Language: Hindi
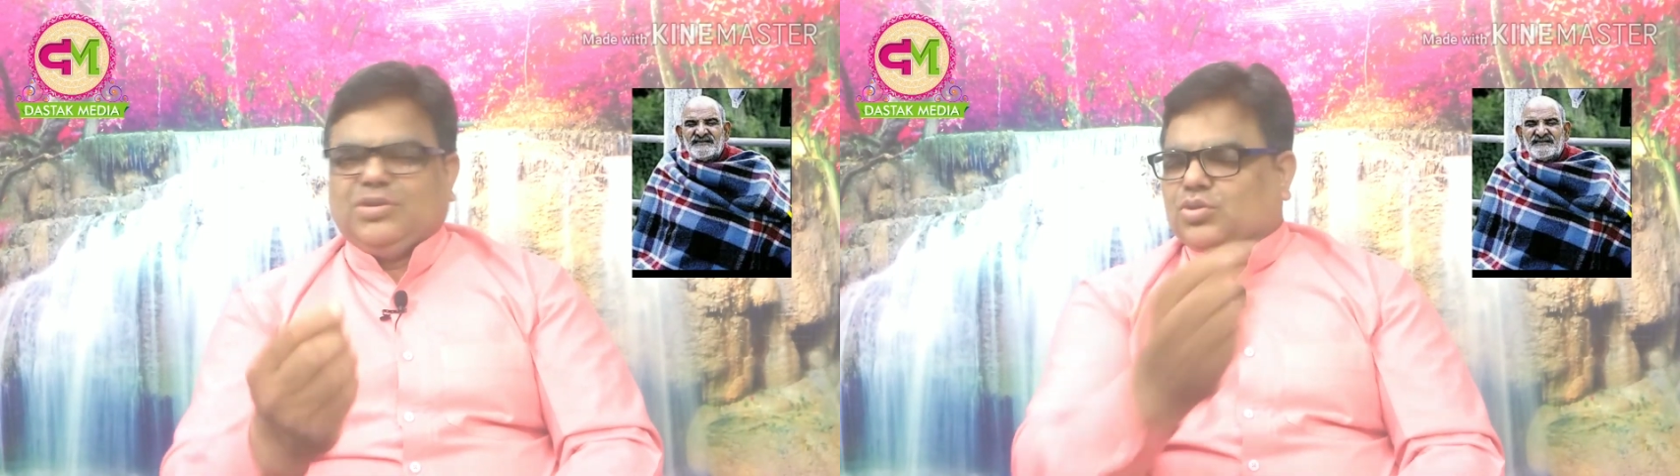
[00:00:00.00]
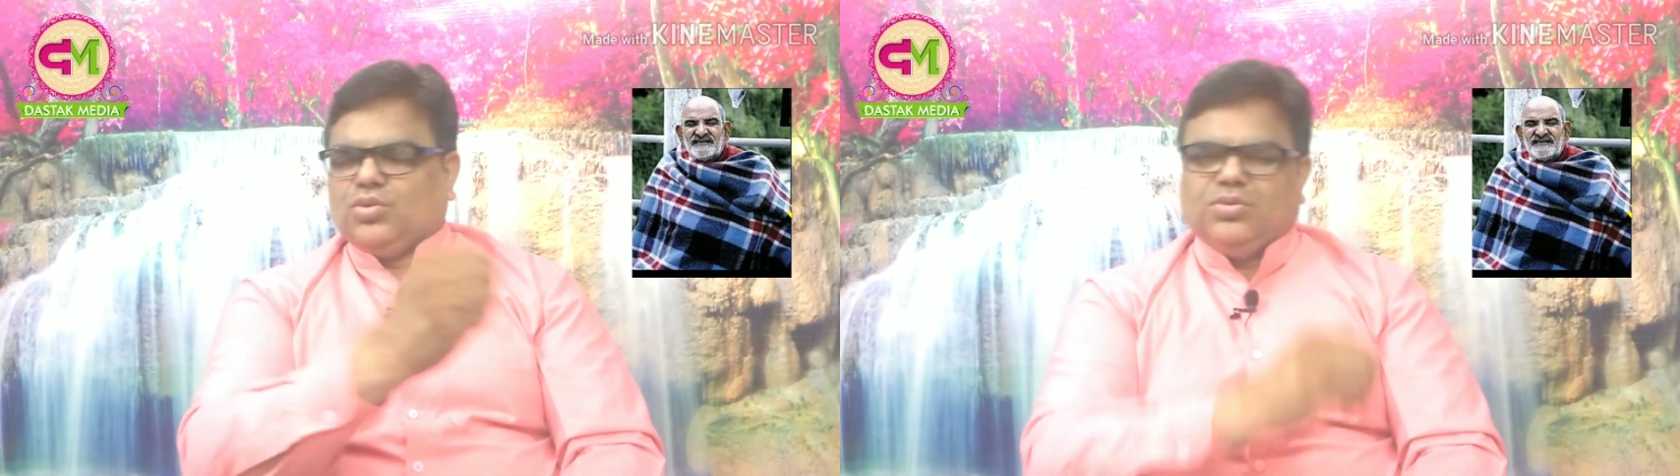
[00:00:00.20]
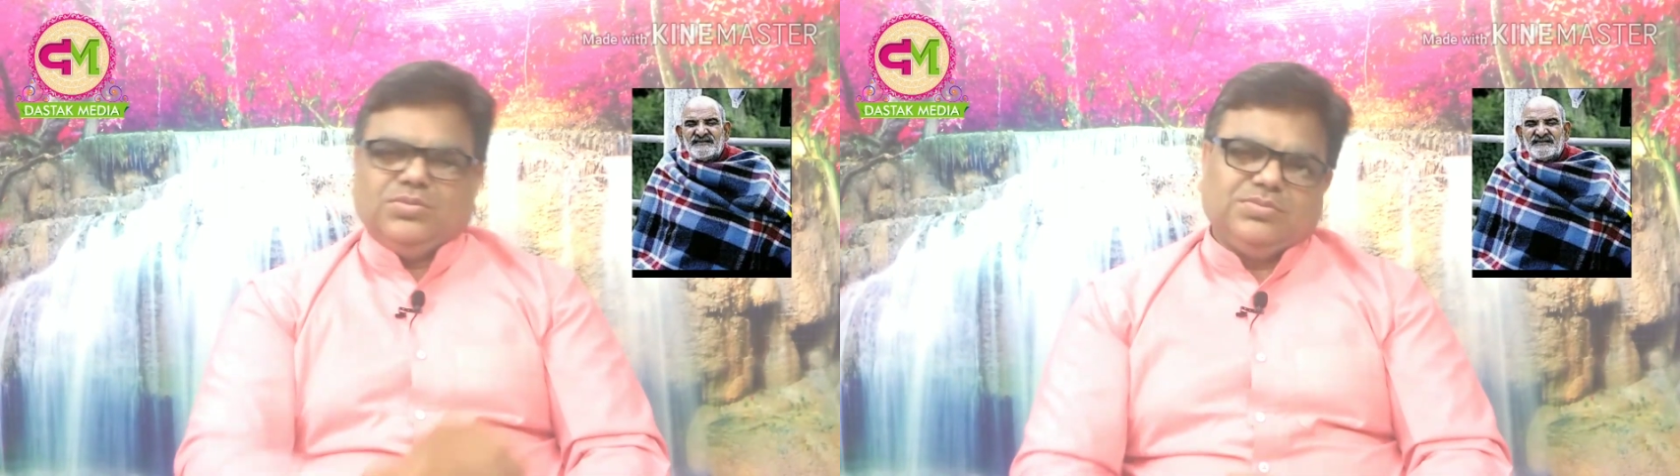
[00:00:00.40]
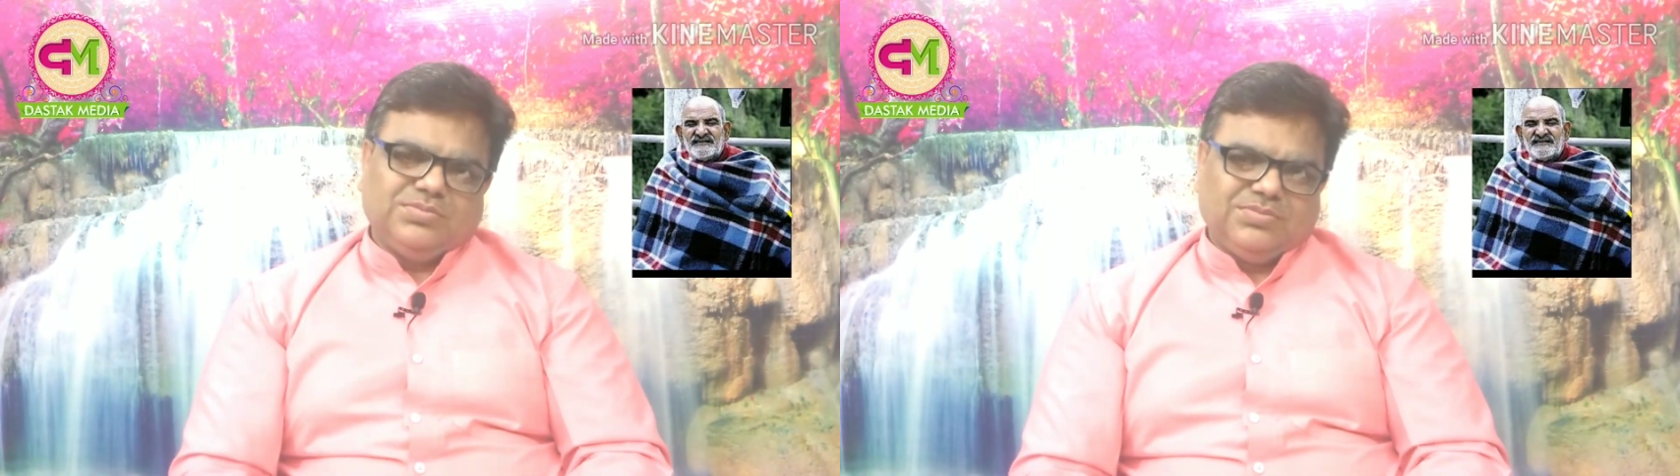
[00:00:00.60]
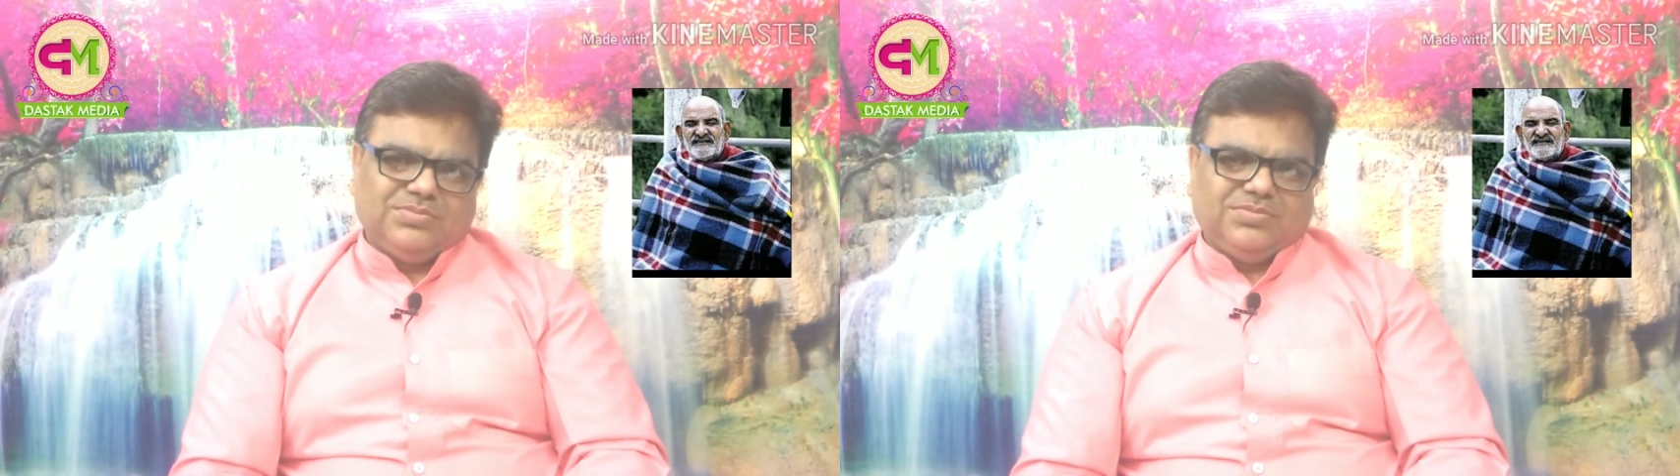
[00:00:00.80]
मित्रों
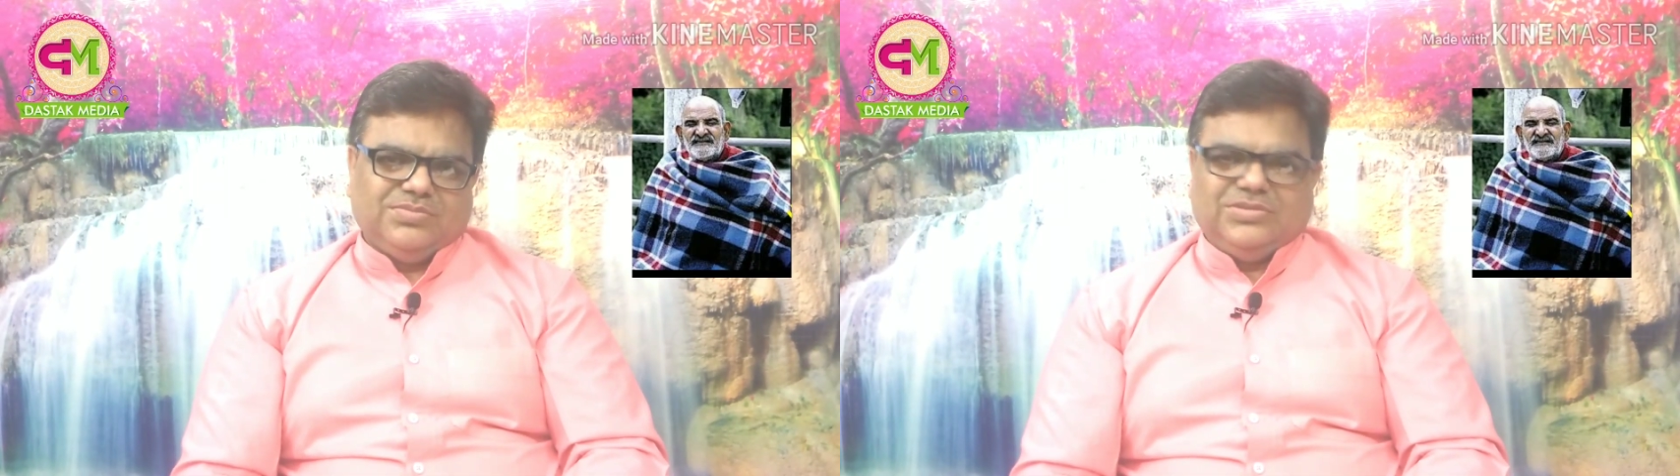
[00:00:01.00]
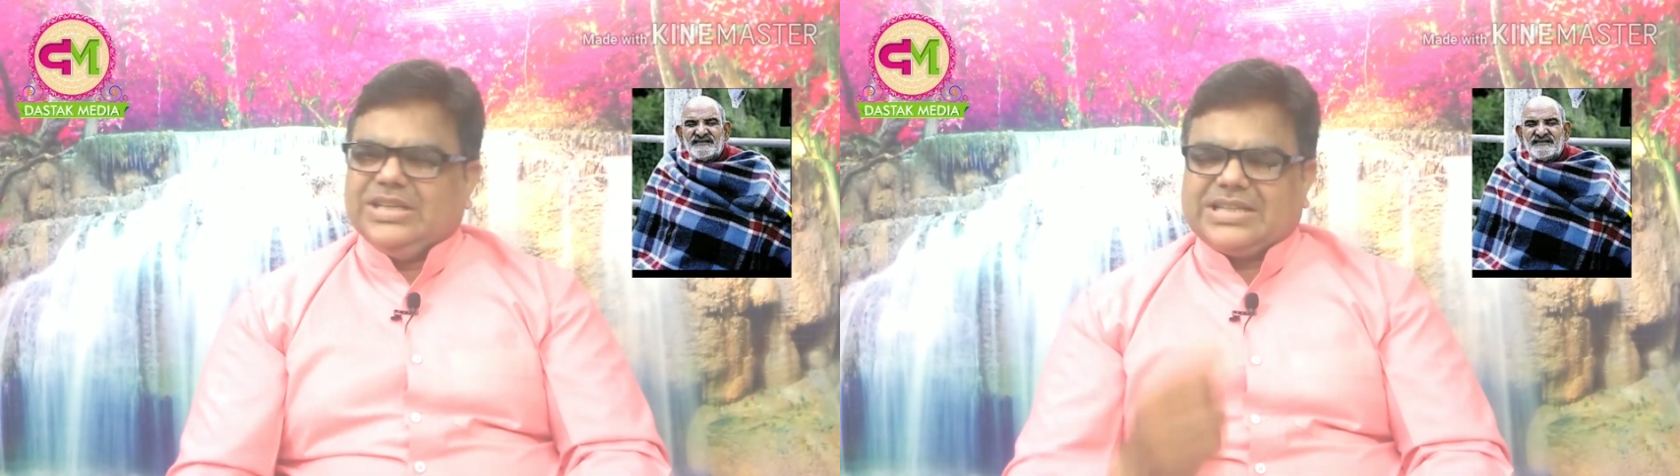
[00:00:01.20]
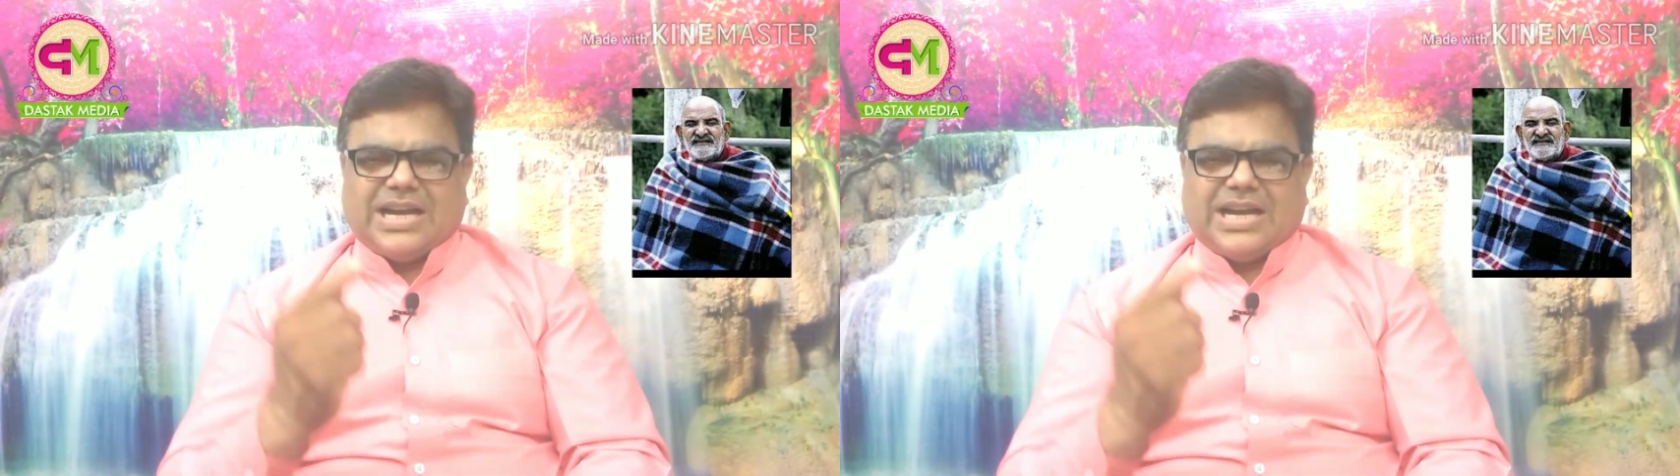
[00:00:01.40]
ये